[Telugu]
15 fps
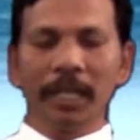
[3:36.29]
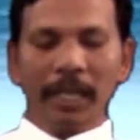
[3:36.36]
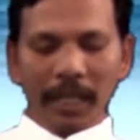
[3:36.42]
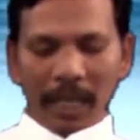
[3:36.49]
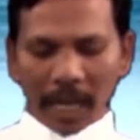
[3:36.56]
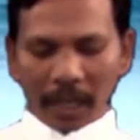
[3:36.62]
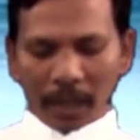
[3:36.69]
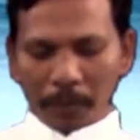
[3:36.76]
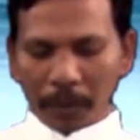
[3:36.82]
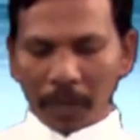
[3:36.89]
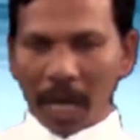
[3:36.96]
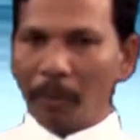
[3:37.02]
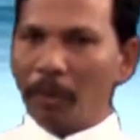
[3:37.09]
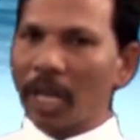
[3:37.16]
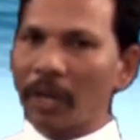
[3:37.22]
ఇంకా ఆయన
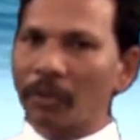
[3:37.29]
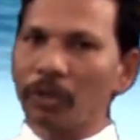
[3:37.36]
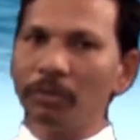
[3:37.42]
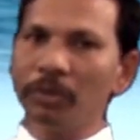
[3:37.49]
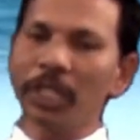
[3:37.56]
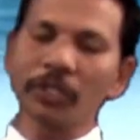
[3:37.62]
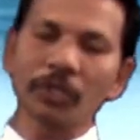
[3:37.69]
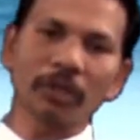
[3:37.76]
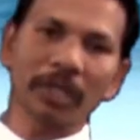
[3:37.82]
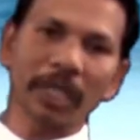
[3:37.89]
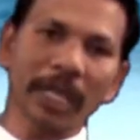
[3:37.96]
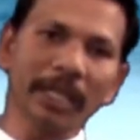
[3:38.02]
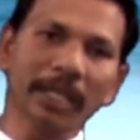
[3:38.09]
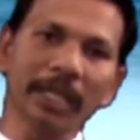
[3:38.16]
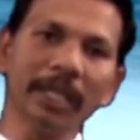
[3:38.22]
ప్రేమను అర్థం
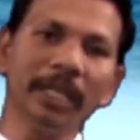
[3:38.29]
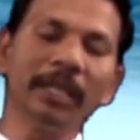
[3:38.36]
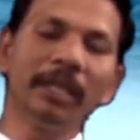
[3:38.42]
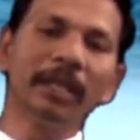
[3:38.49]
చేసుకోవటానికి